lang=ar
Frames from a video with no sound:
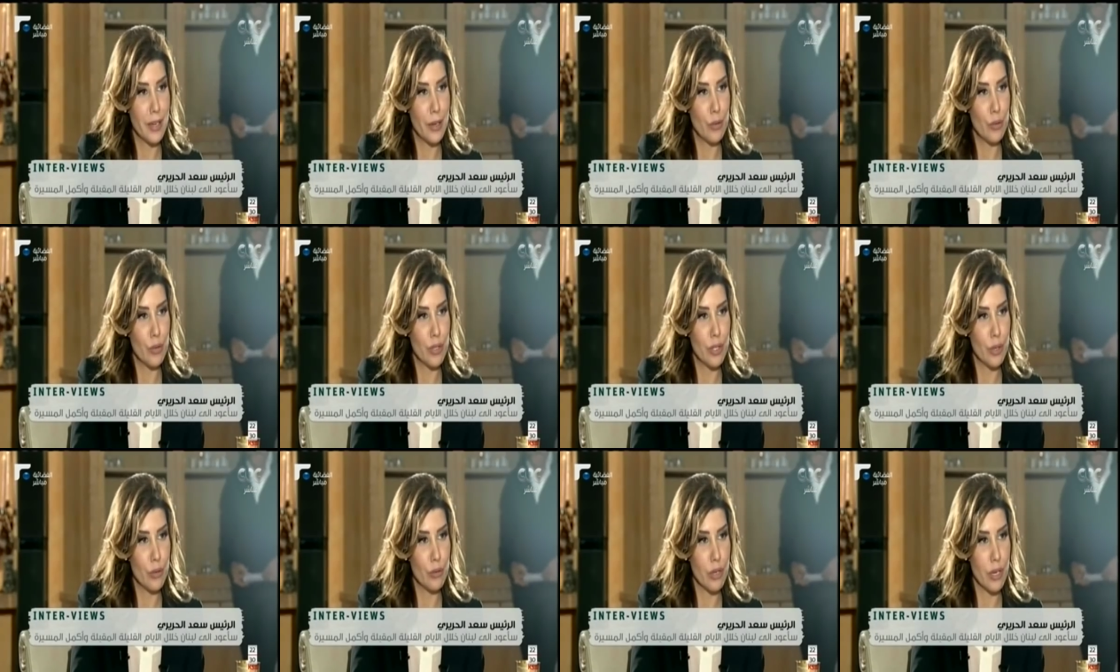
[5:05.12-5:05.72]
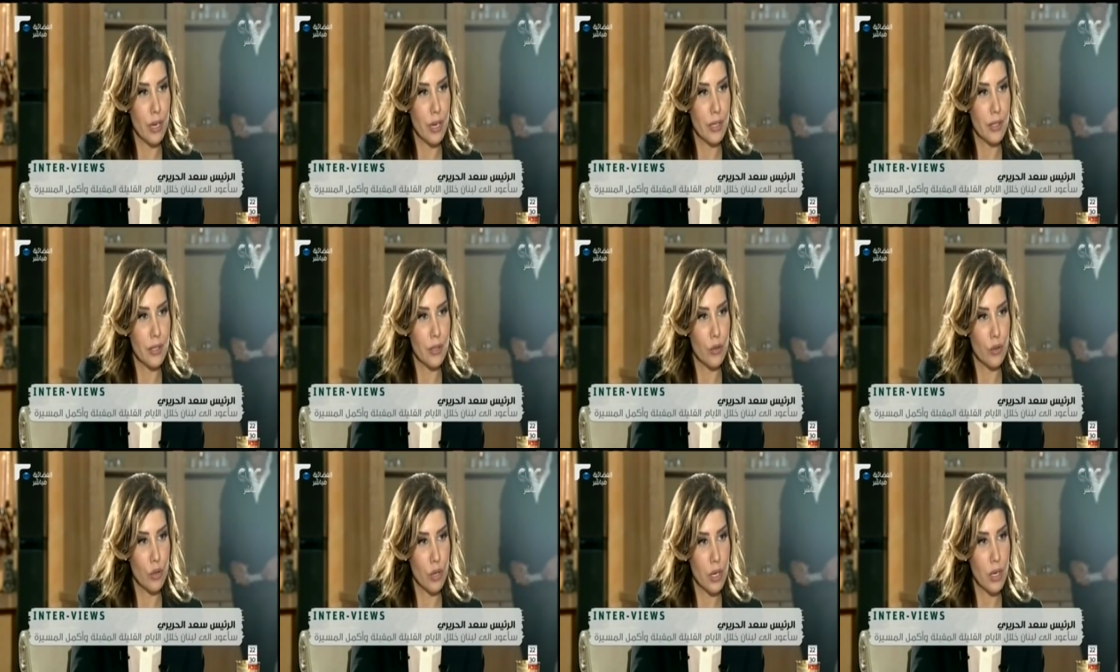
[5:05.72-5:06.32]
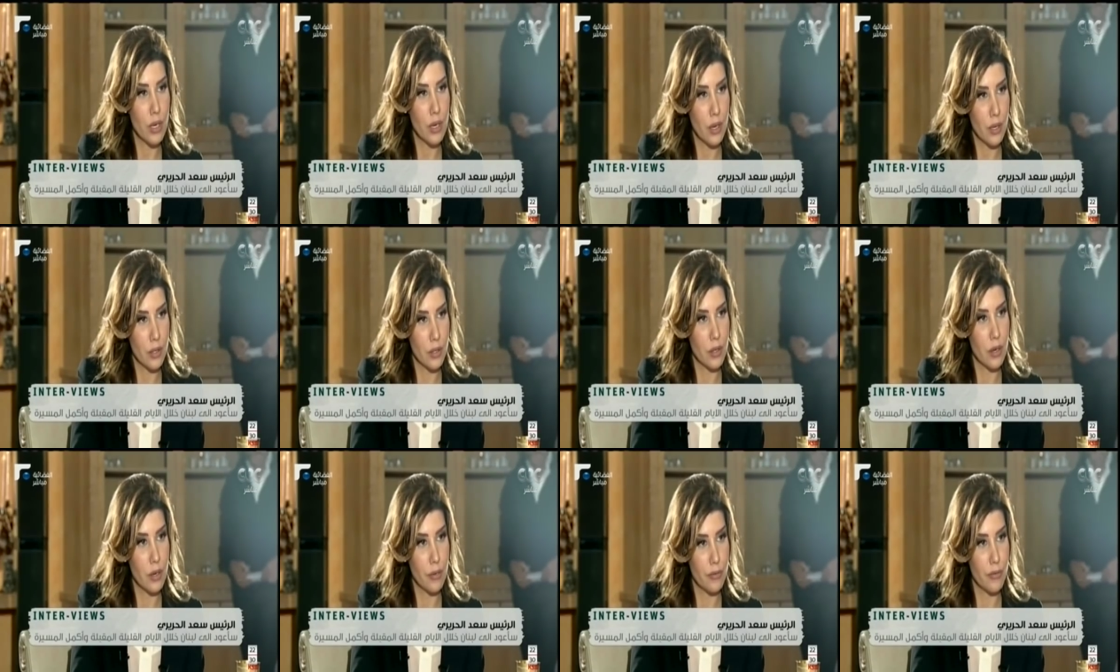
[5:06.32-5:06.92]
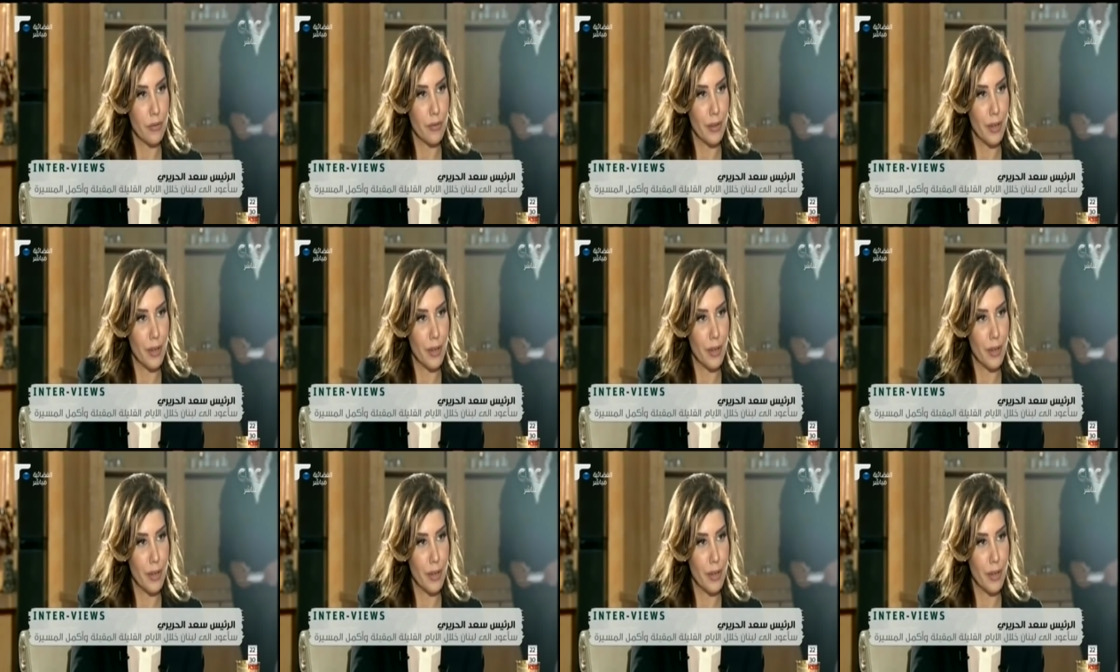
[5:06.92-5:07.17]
وامام فريق الرئيس الحريري